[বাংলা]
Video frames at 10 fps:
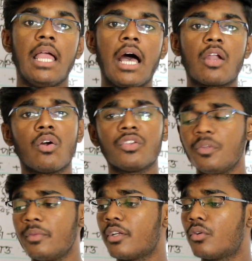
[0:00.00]
আর
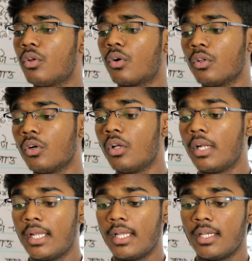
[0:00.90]
অনিউমেরিকগুলো হলো
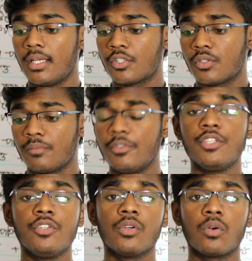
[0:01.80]

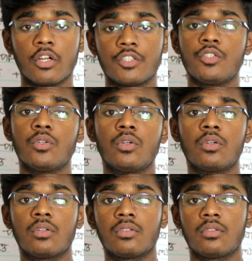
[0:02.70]
ভিডিও অডিও
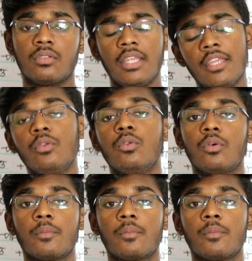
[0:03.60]
এগুলো